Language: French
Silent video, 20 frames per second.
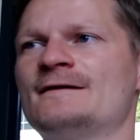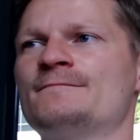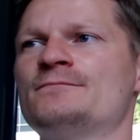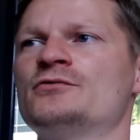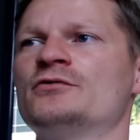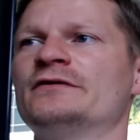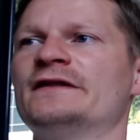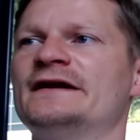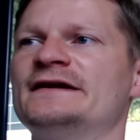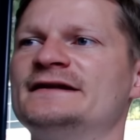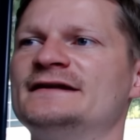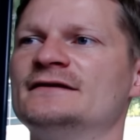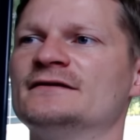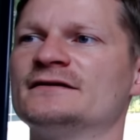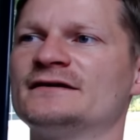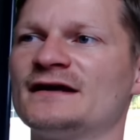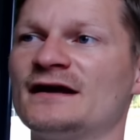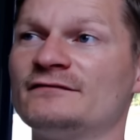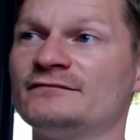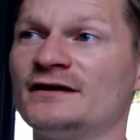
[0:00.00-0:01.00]
pour Danny
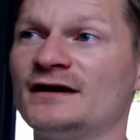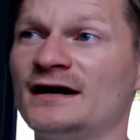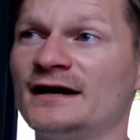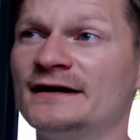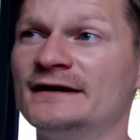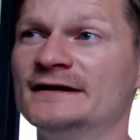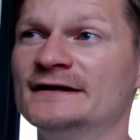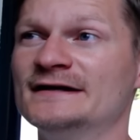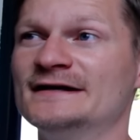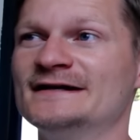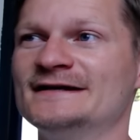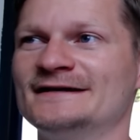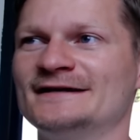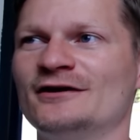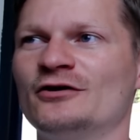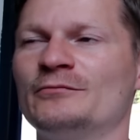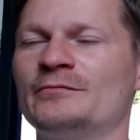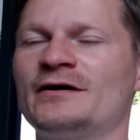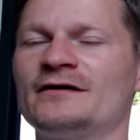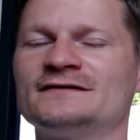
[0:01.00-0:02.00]
euh, Carvaral.
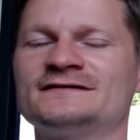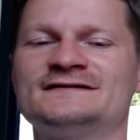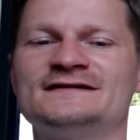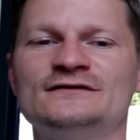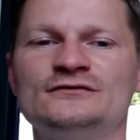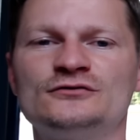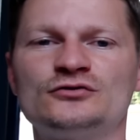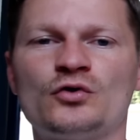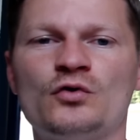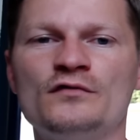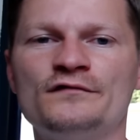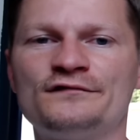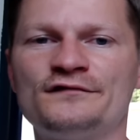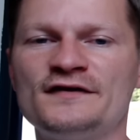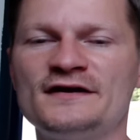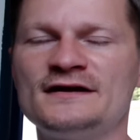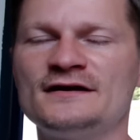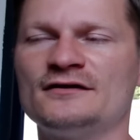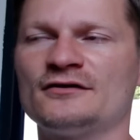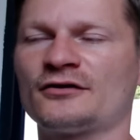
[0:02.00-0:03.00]
Il a embrassé le
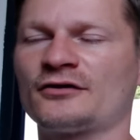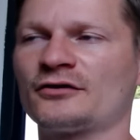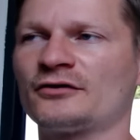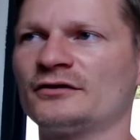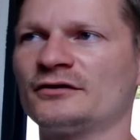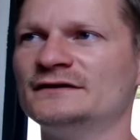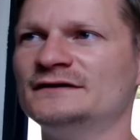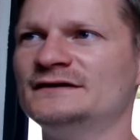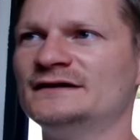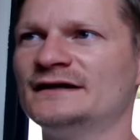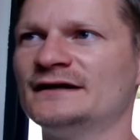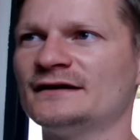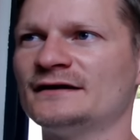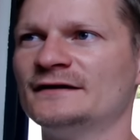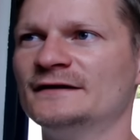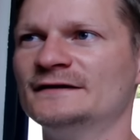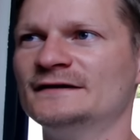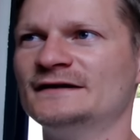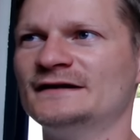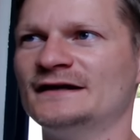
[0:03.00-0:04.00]
trophée
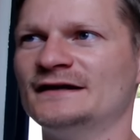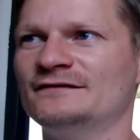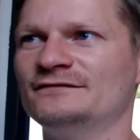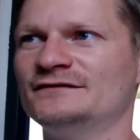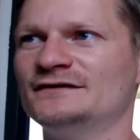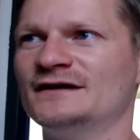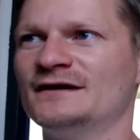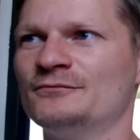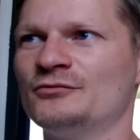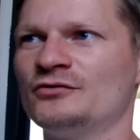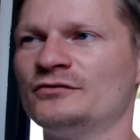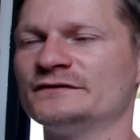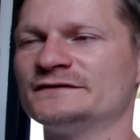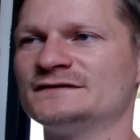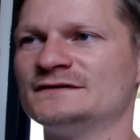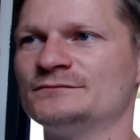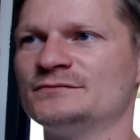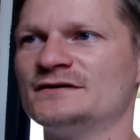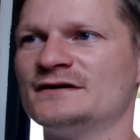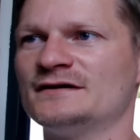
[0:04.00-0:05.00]
hier. Évidemment,
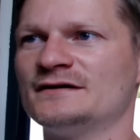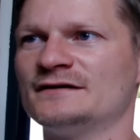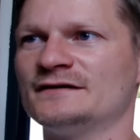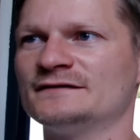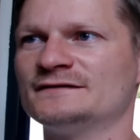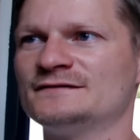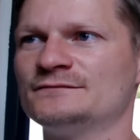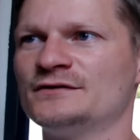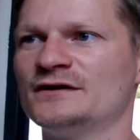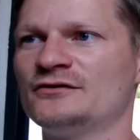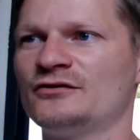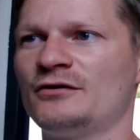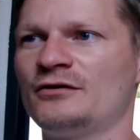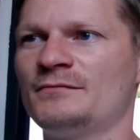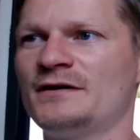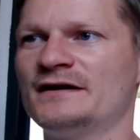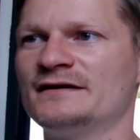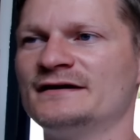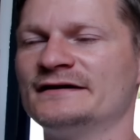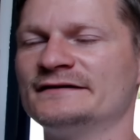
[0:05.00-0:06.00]
c'est bien, c'est bien
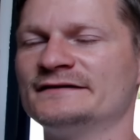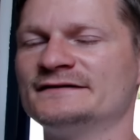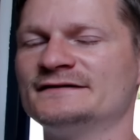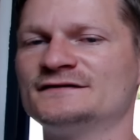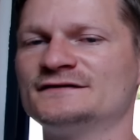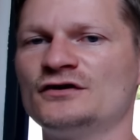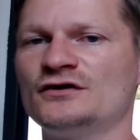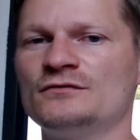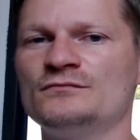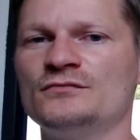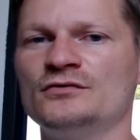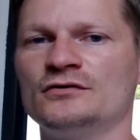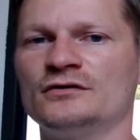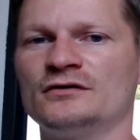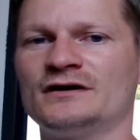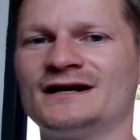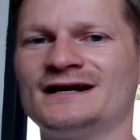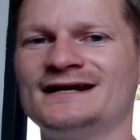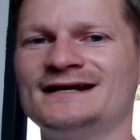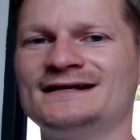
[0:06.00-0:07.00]
normal. L'un des
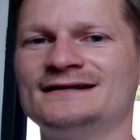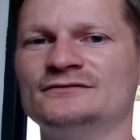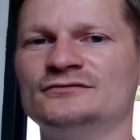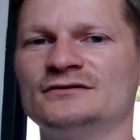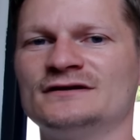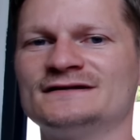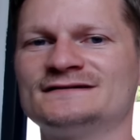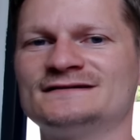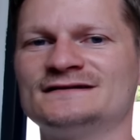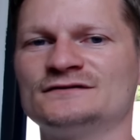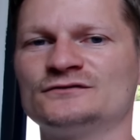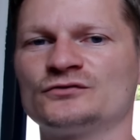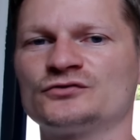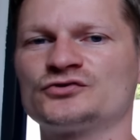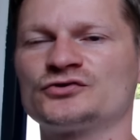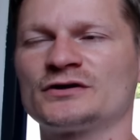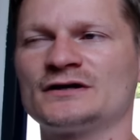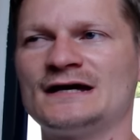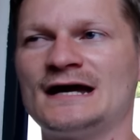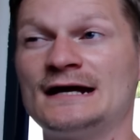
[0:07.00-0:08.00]
hommes clés de la saison
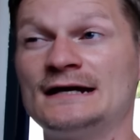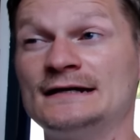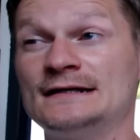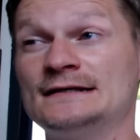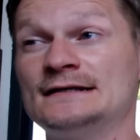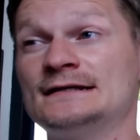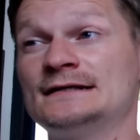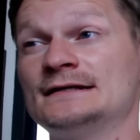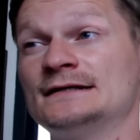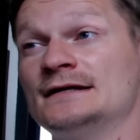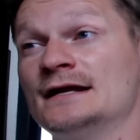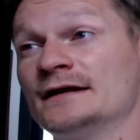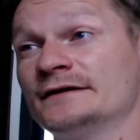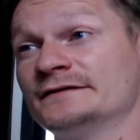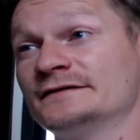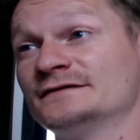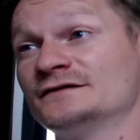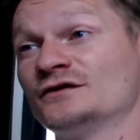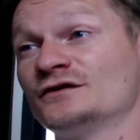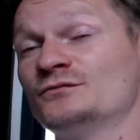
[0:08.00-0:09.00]
du Real et l'un
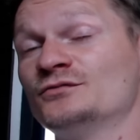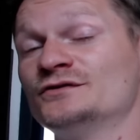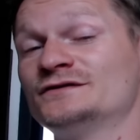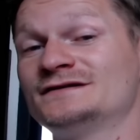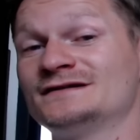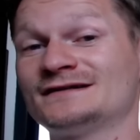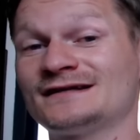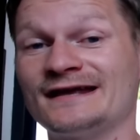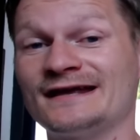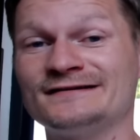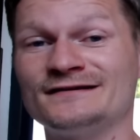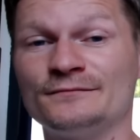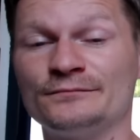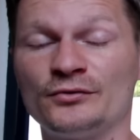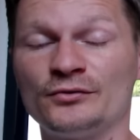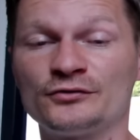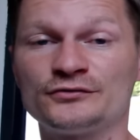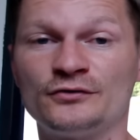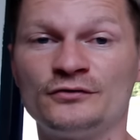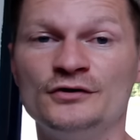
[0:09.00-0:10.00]
des hommes aussi très
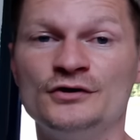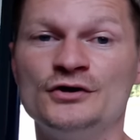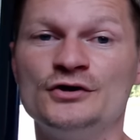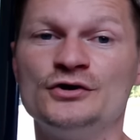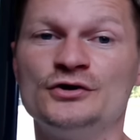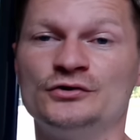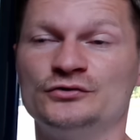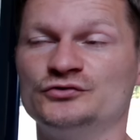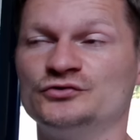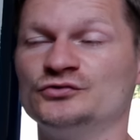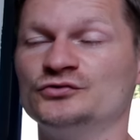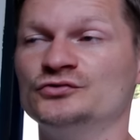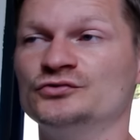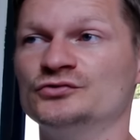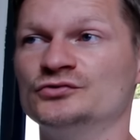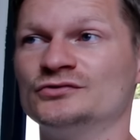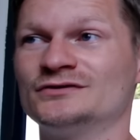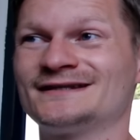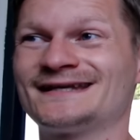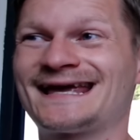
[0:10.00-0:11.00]
importants
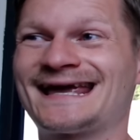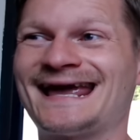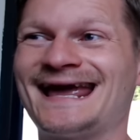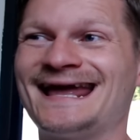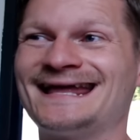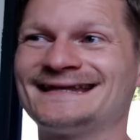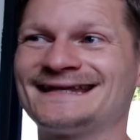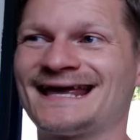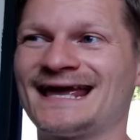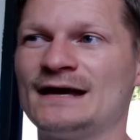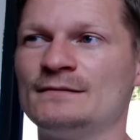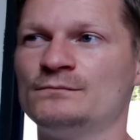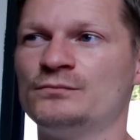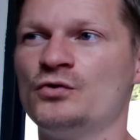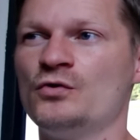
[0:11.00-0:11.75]
du très très beau